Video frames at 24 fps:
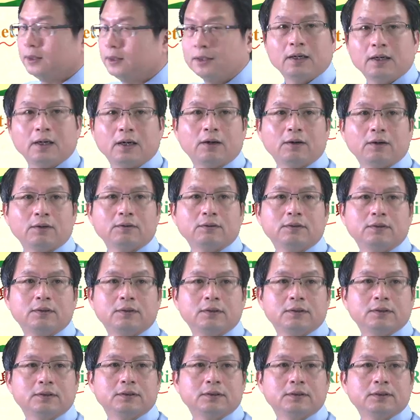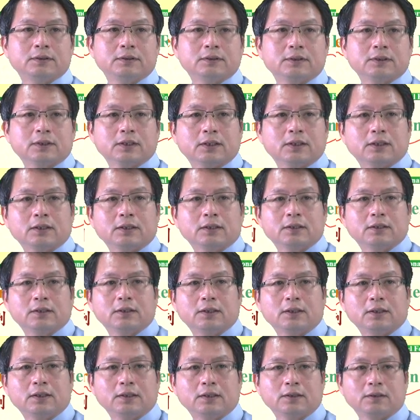好，这个
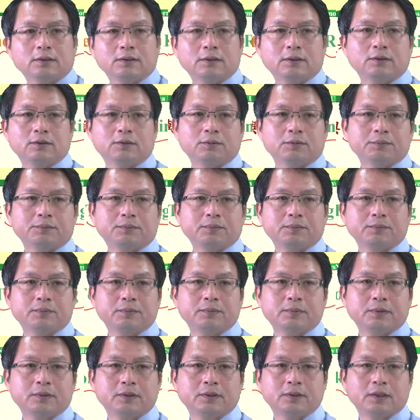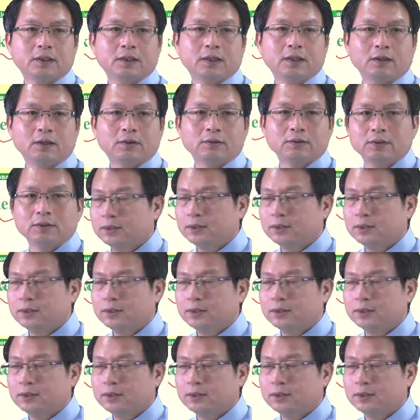啊，好，